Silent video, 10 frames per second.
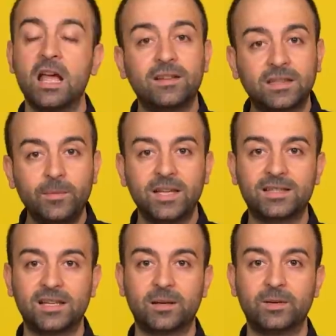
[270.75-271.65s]
Evet tabii
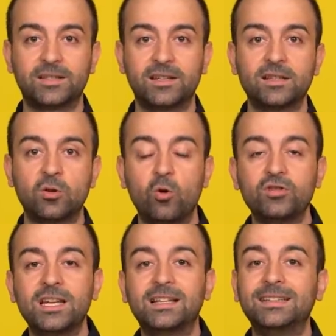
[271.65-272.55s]
ki seçebilirsiniz.
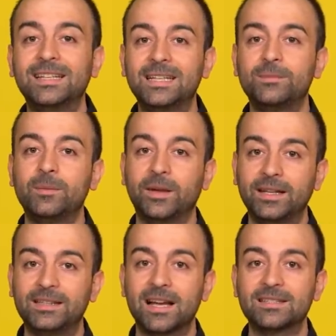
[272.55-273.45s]
Öncelikle dediğim gibi
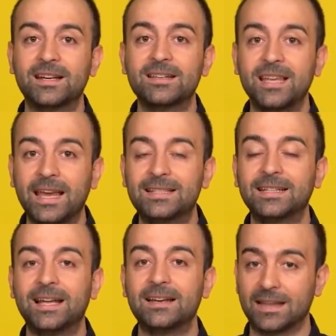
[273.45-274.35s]
ihtiyaçlarınızı,
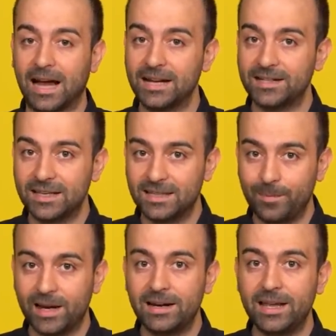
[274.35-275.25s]
eksiklerinizi, her
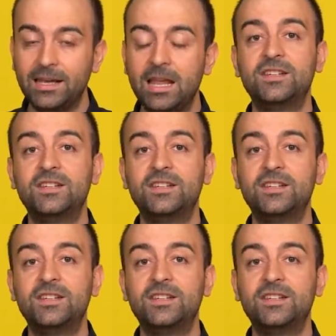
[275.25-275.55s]
şeyinizi belirleyin.